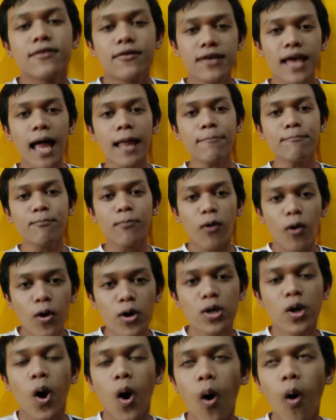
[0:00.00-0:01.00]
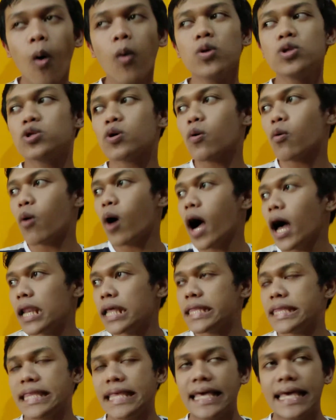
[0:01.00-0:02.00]
po yung audio
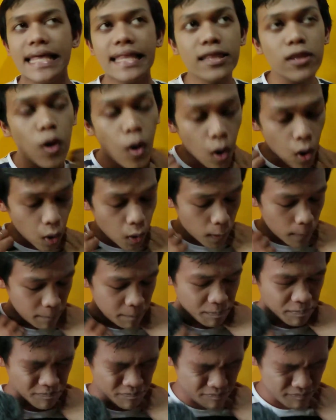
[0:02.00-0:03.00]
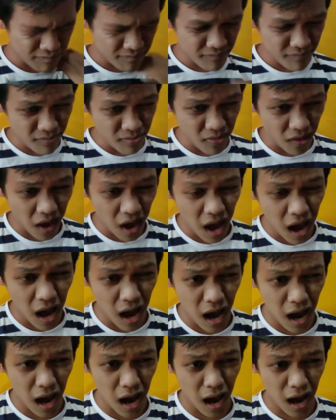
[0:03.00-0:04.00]
quality ng
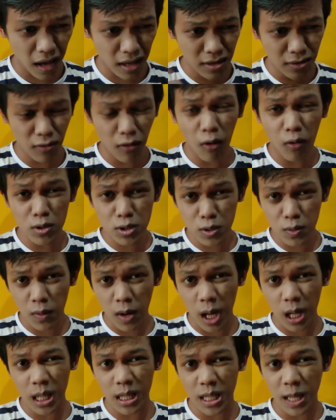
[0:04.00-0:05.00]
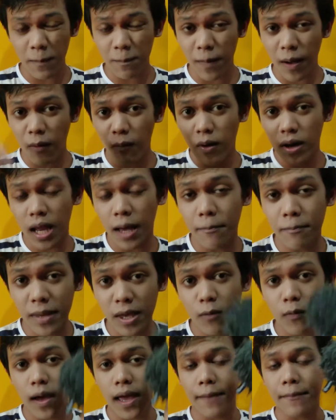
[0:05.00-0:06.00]
uh, yung audio quality pag walang
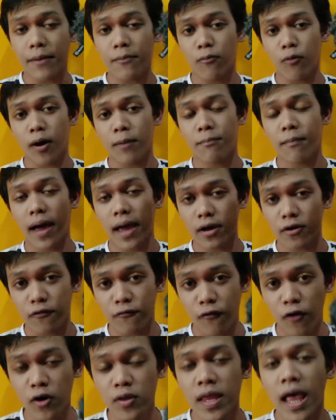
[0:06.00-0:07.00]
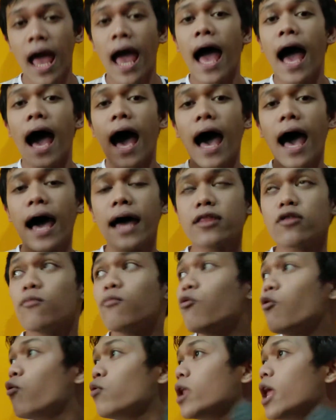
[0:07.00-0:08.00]
BYMM1 microphone at
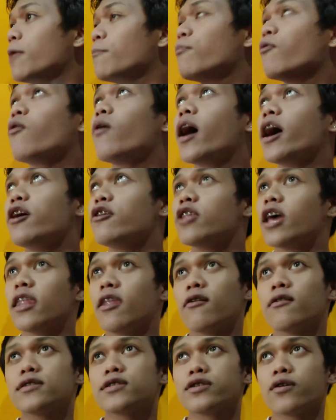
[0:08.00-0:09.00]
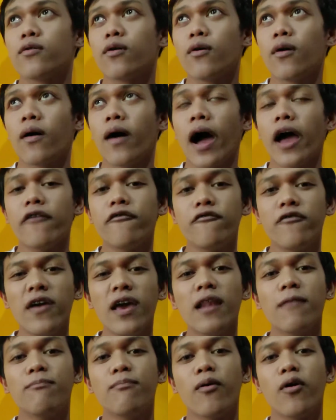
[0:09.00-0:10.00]
umuulan po ngayon ano so I feel
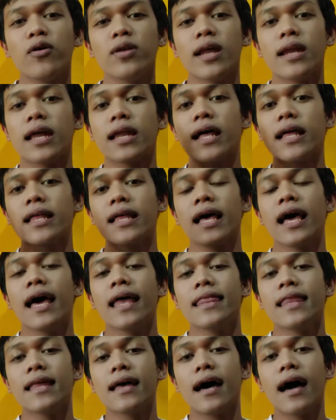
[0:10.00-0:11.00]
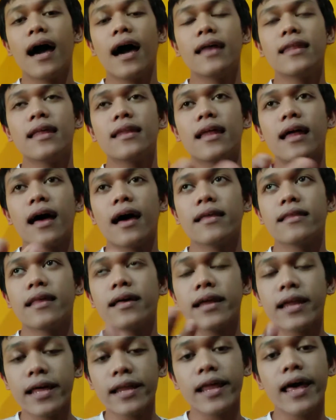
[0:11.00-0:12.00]
po na na na na, na, na
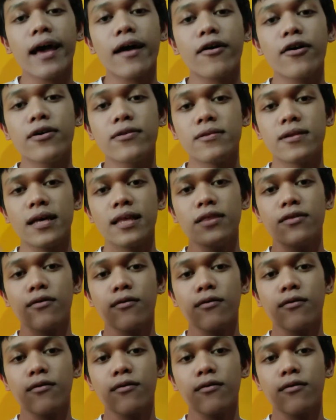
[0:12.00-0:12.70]
nare-record rin ng